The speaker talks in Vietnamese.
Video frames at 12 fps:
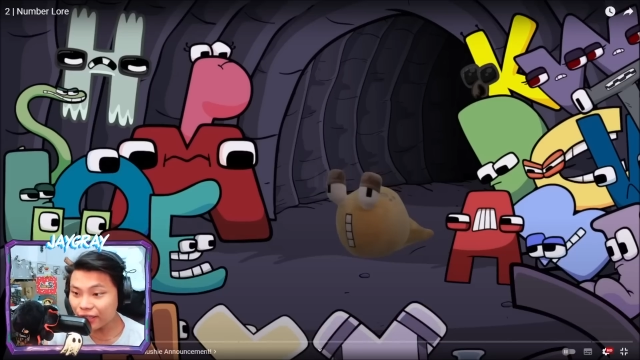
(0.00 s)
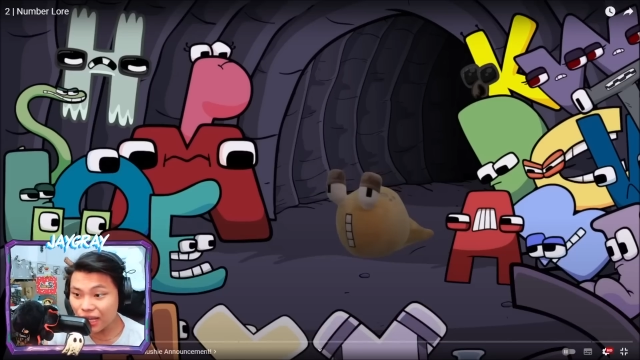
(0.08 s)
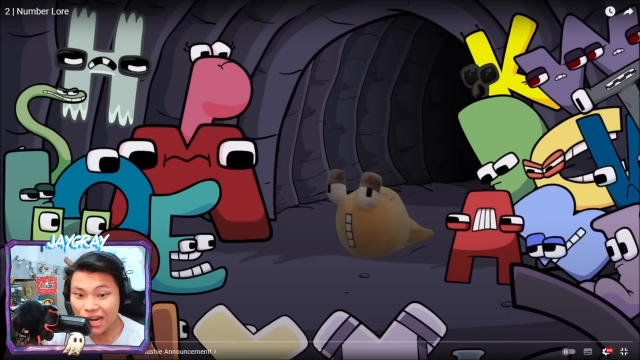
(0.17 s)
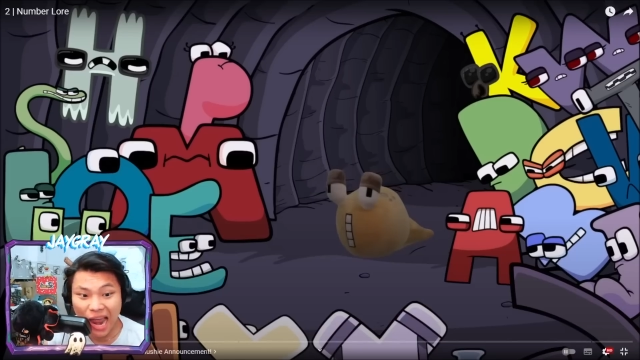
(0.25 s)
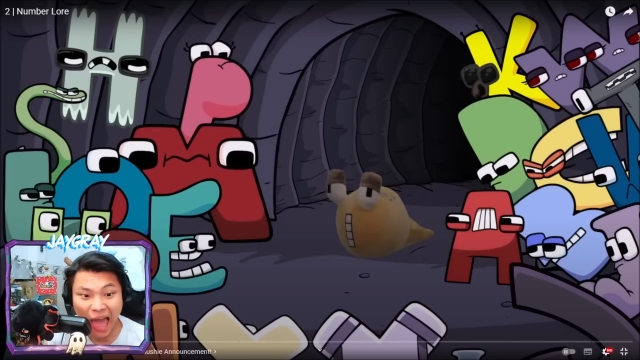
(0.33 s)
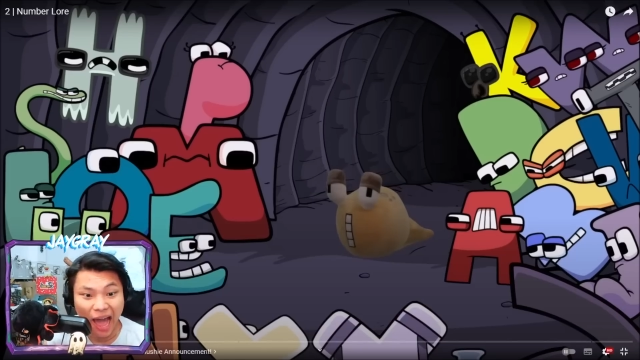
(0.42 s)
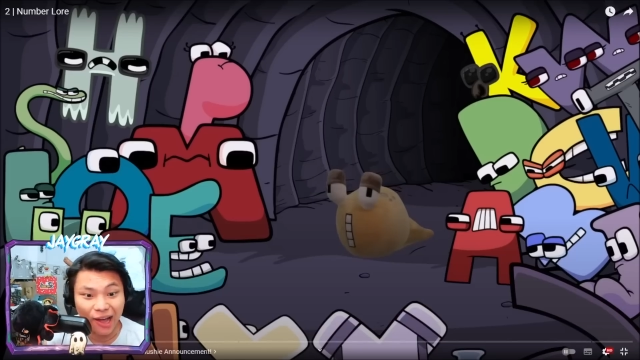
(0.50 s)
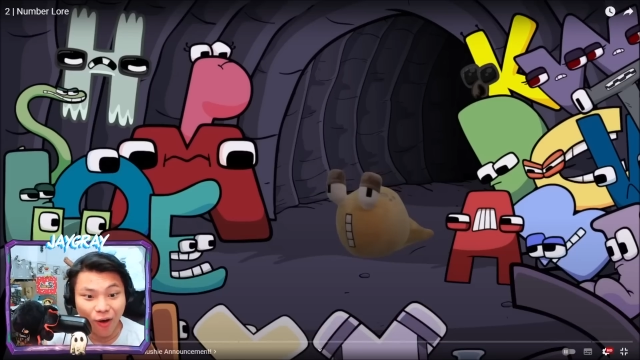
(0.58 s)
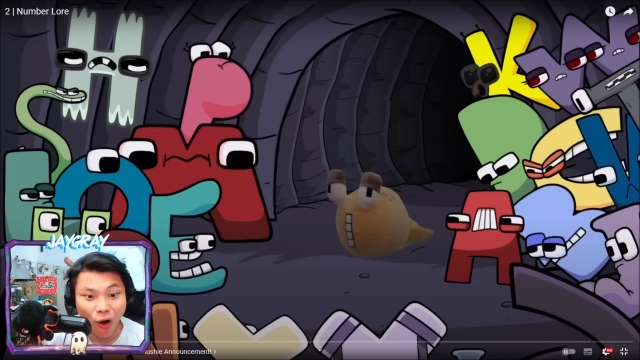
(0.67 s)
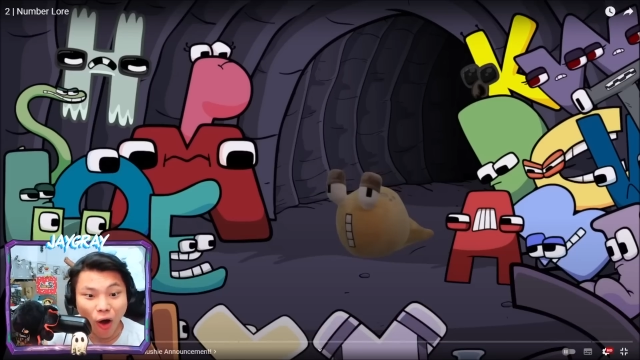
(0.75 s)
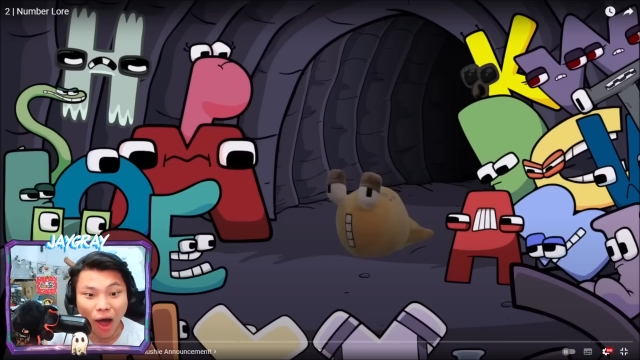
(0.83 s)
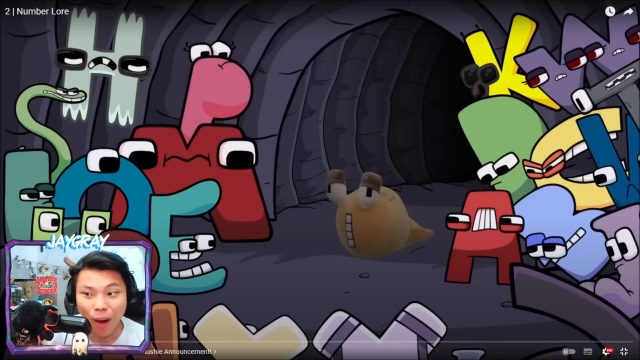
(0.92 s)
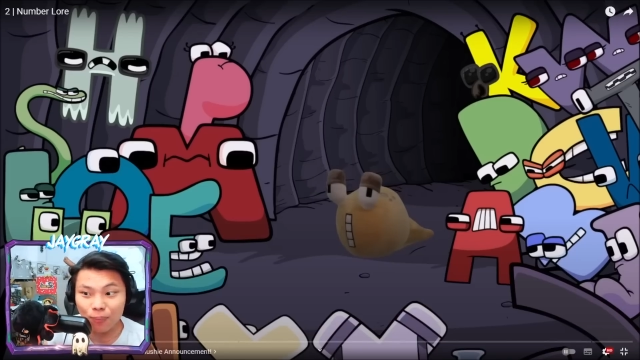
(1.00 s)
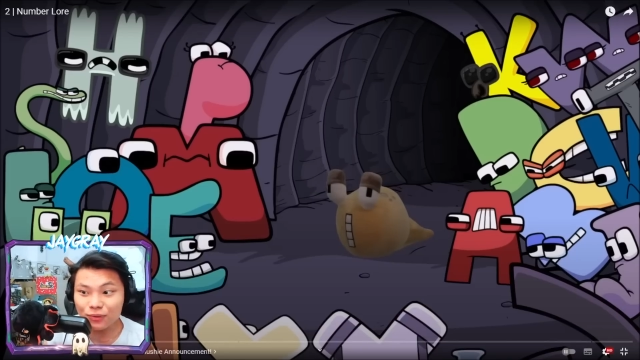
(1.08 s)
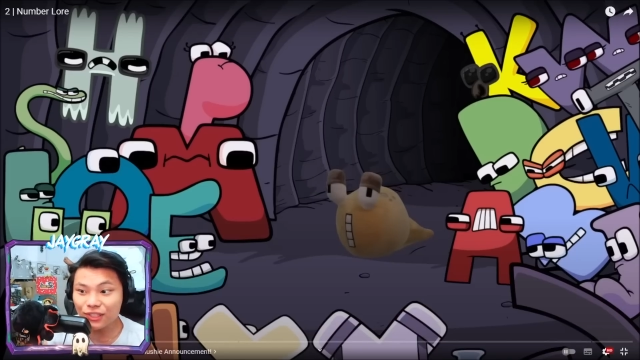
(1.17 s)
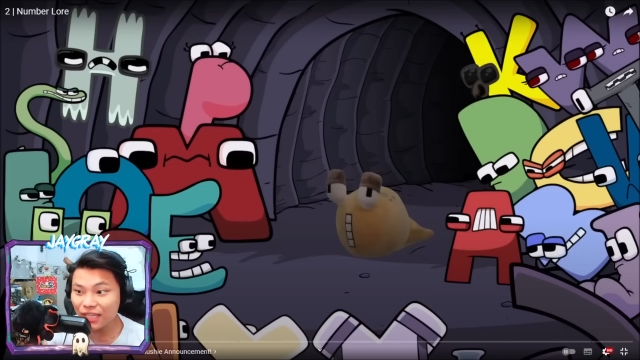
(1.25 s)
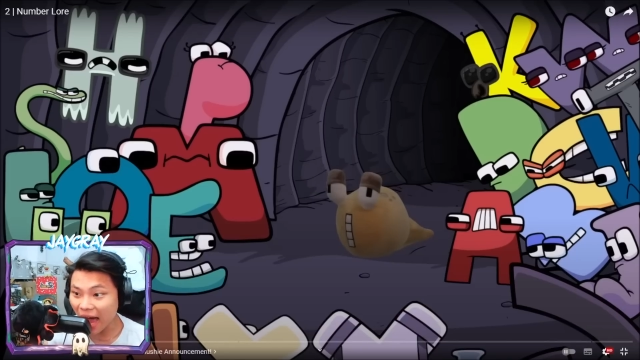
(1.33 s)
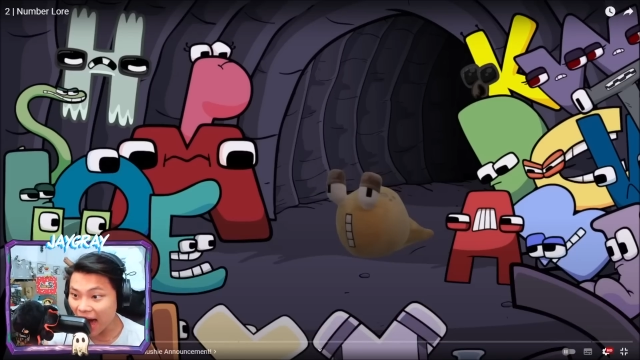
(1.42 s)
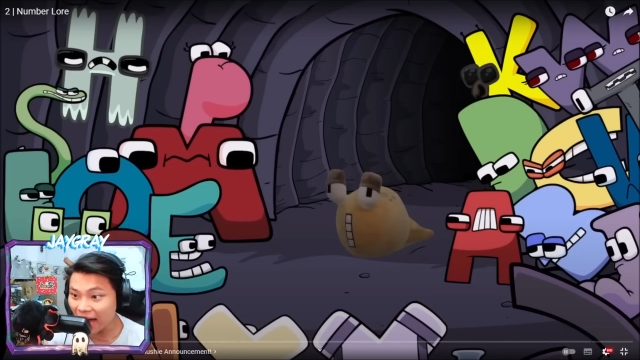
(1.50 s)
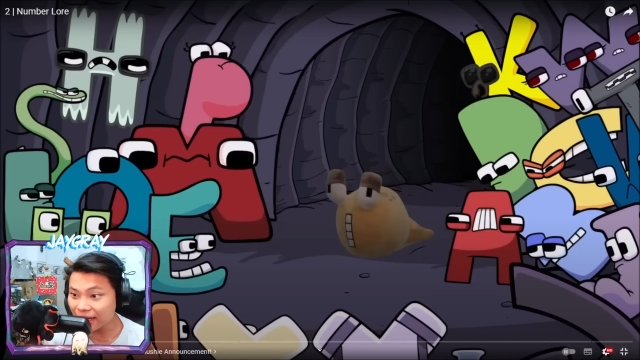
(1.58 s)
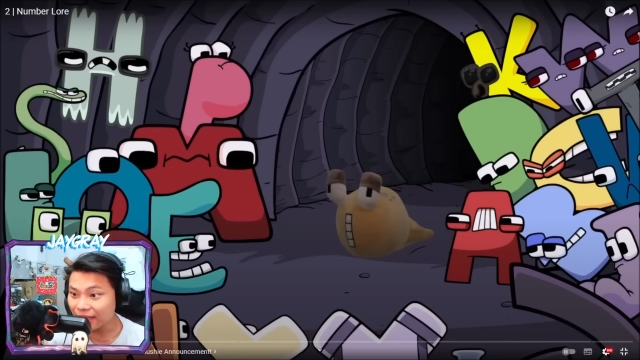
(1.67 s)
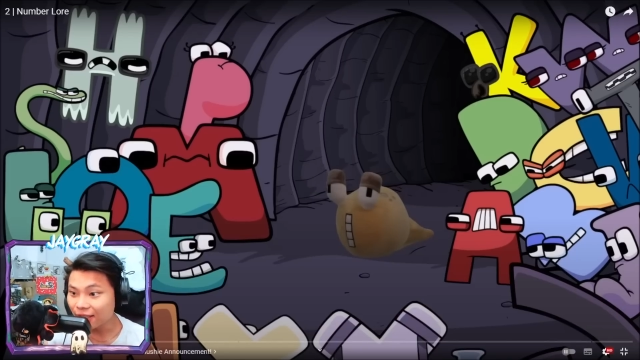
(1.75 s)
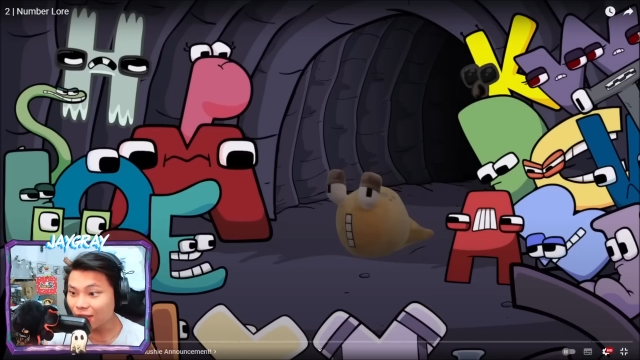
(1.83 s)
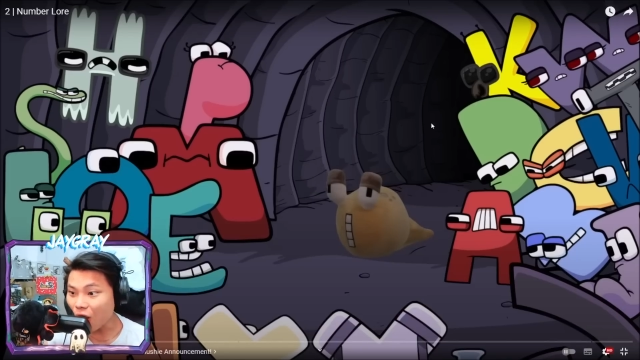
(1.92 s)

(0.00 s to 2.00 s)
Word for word: chính là con ốc sên.